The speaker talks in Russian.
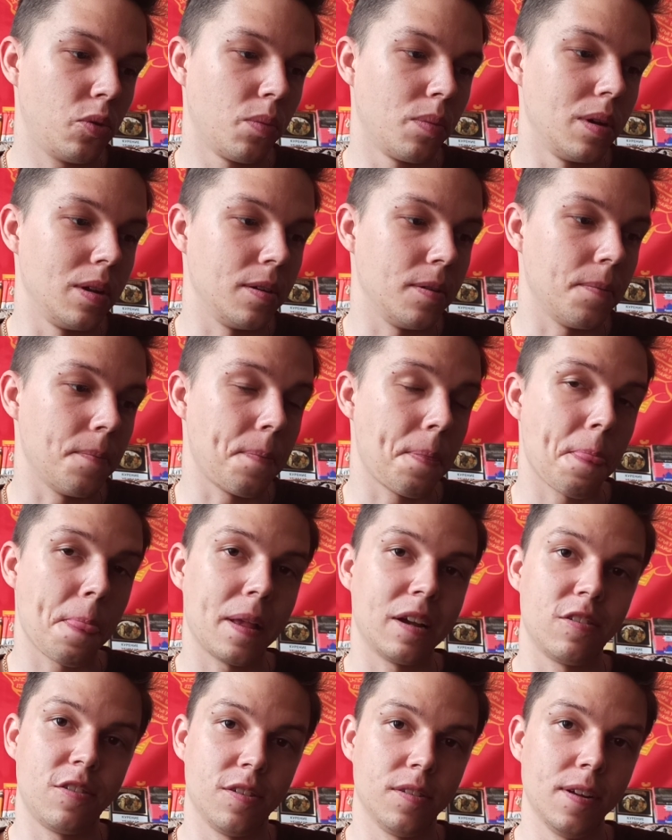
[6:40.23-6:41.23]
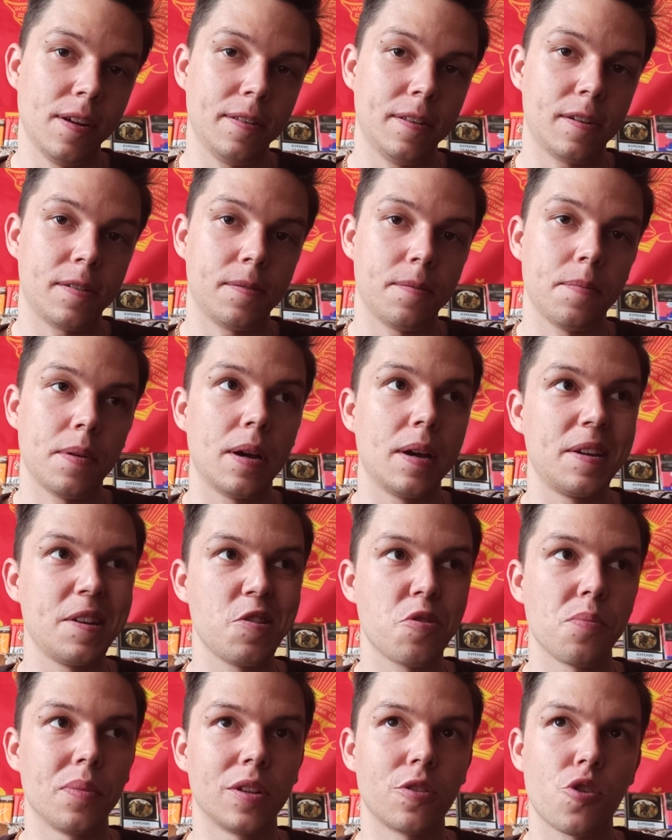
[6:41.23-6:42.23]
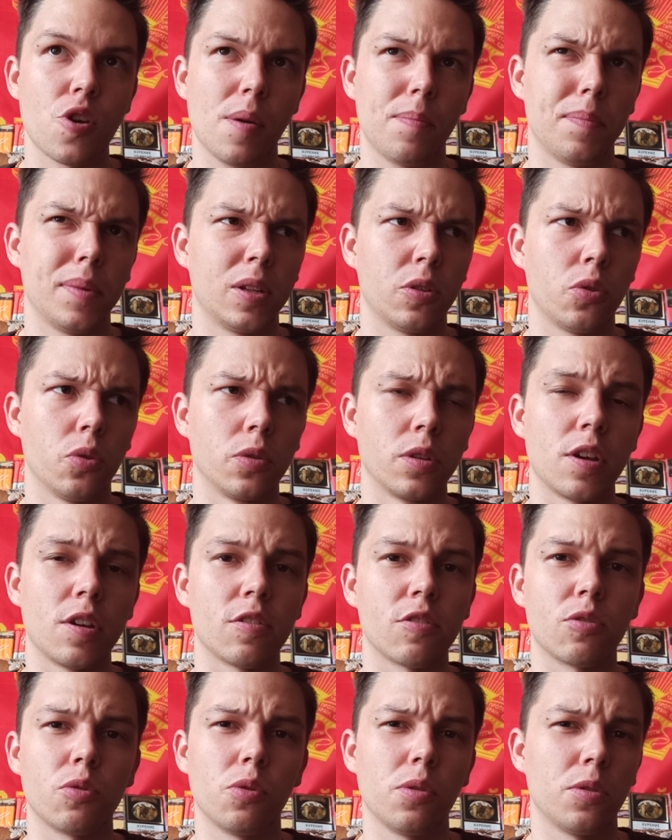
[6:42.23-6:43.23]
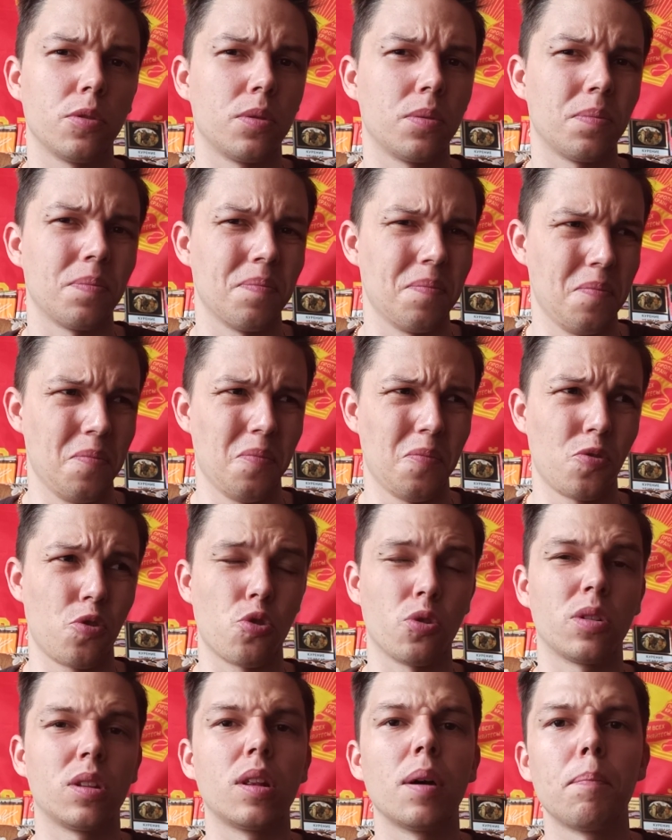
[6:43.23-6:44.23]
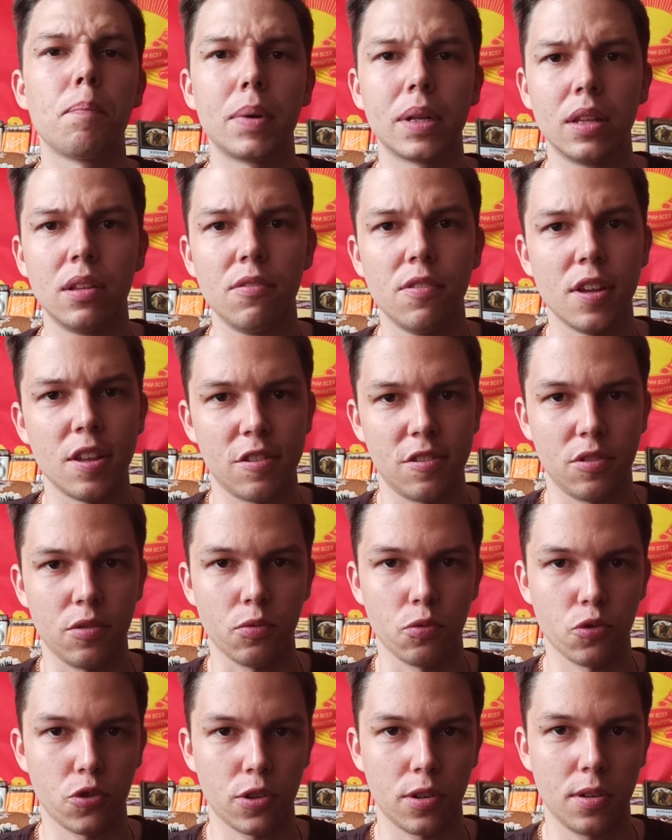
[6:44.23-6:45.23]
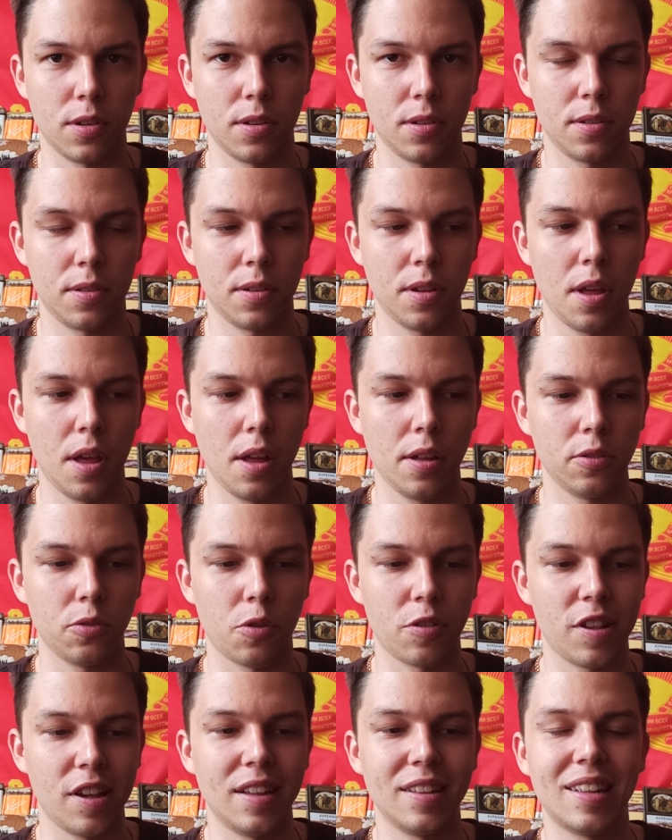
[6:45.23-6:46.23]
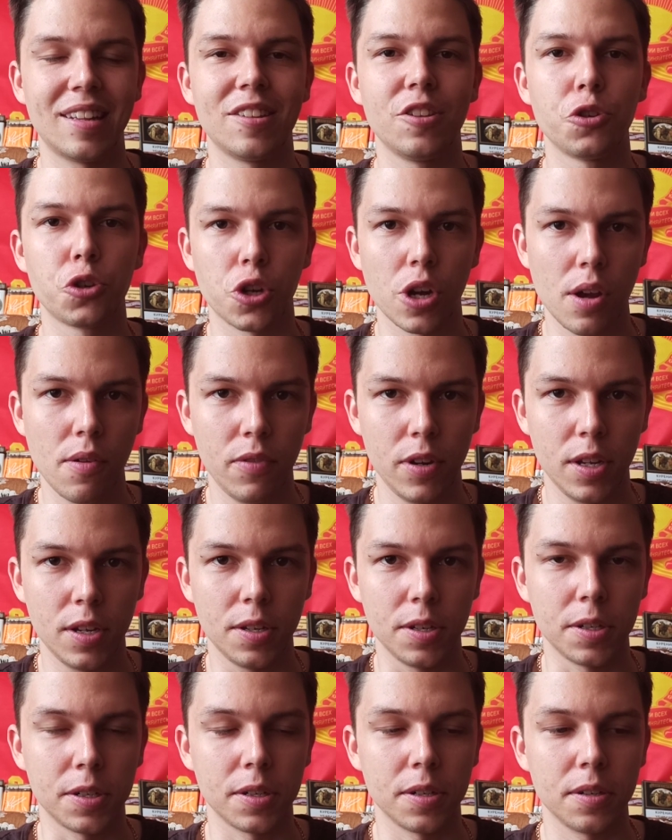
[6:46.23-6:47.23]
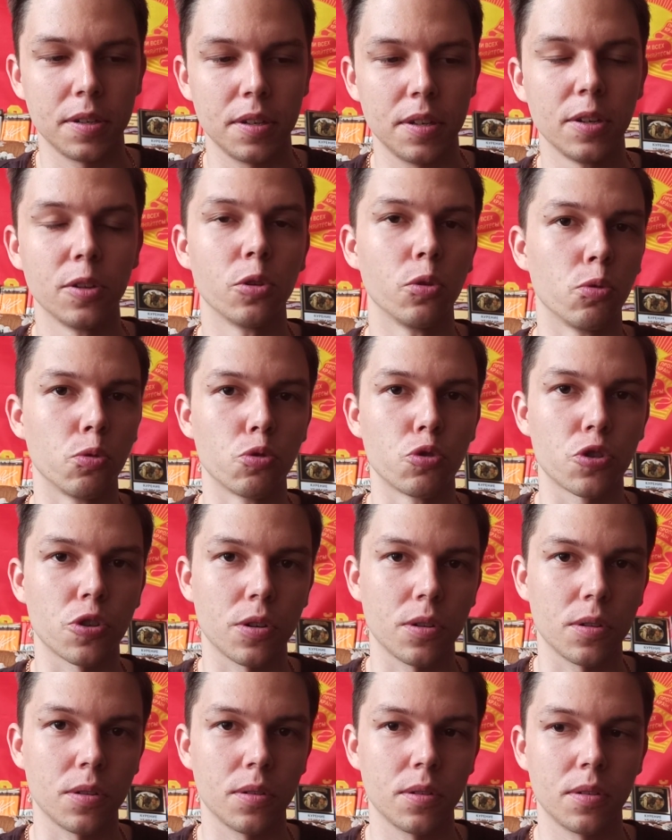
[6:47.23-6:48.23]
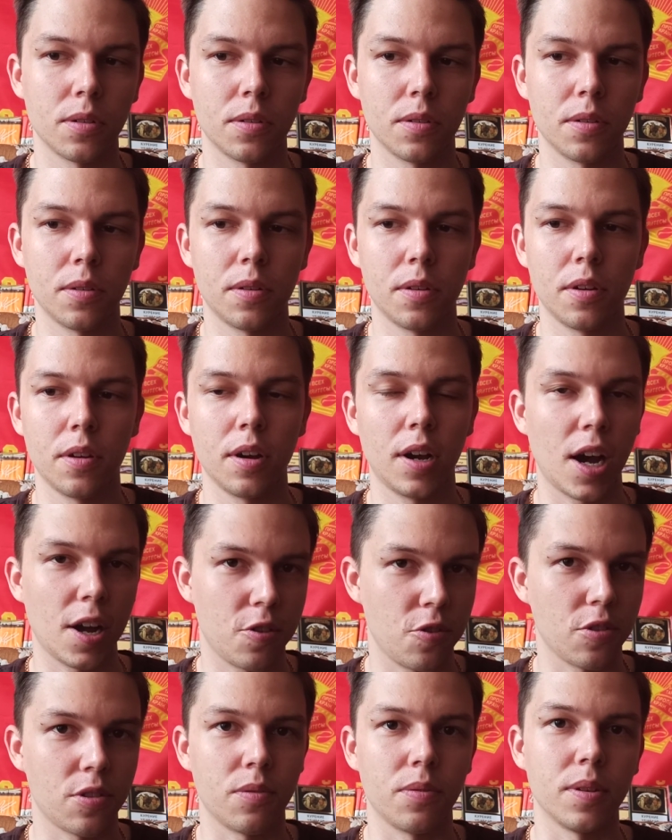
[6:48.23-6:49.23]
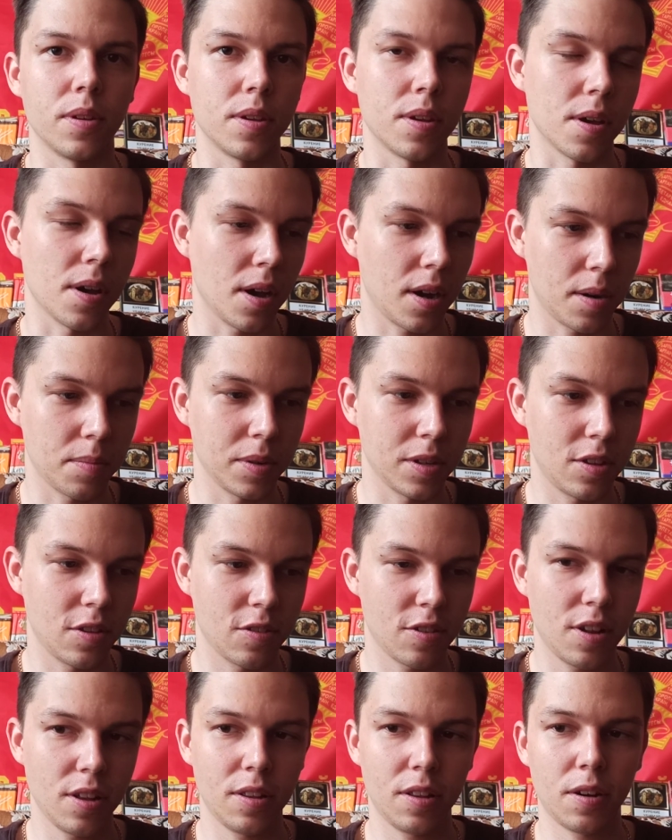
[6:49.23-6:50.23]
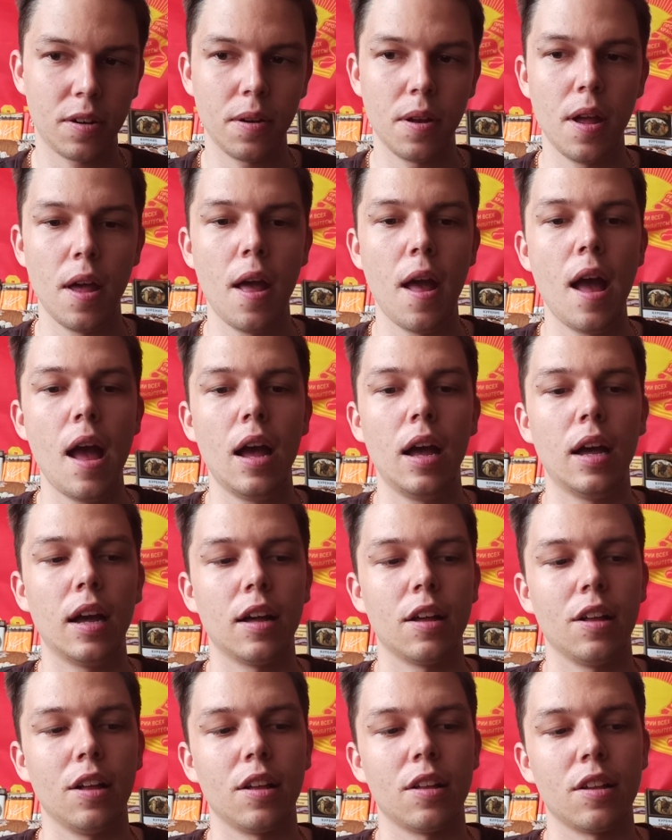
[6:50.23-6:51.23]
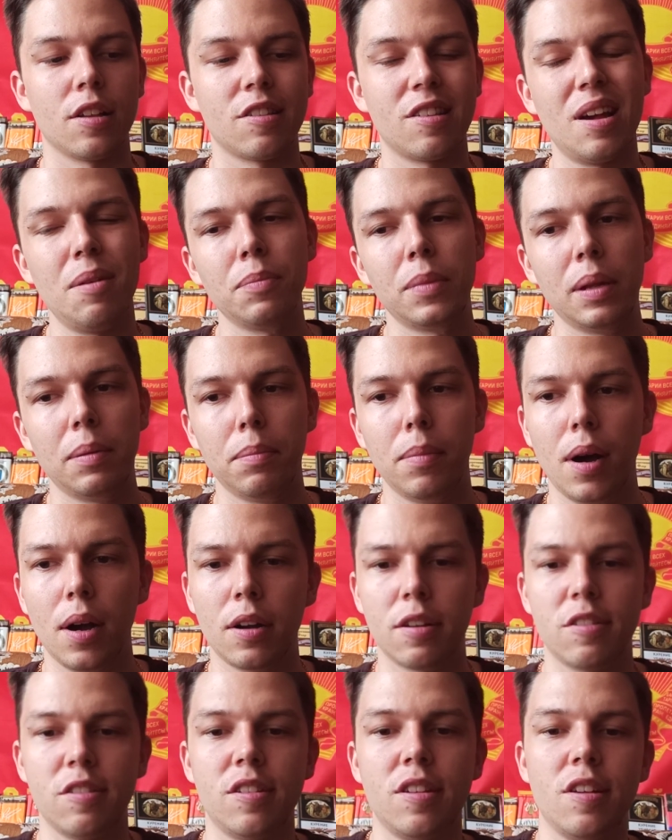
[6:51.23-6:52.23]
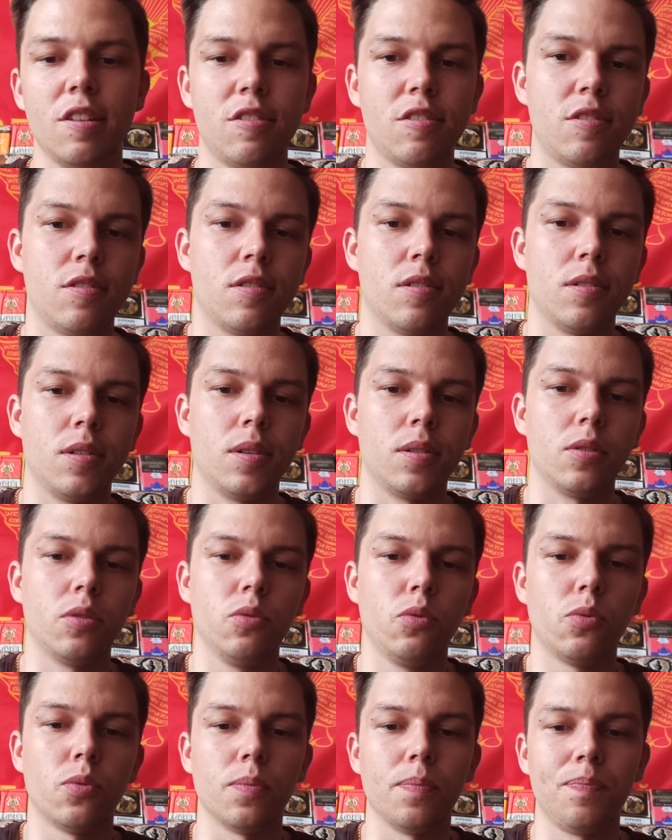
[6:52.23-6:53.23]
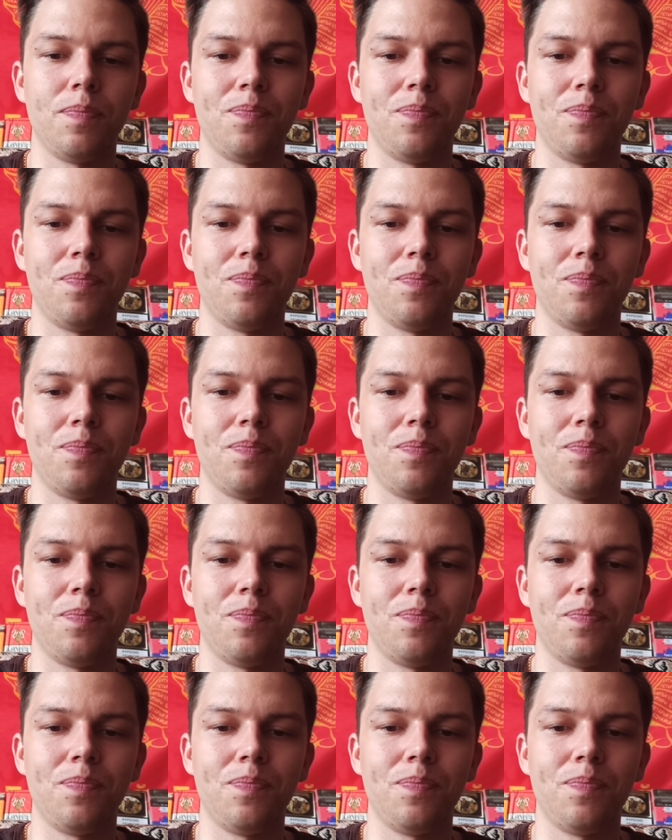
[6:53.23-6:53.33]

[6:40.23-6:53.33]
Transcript: рублей. Сенатор Ричман Чапман тонкий стоит что-то там по 200 уже. То есть это дешевле их и лучше. Качественнее ароматизатор. А, сам табак здесь, э, ну,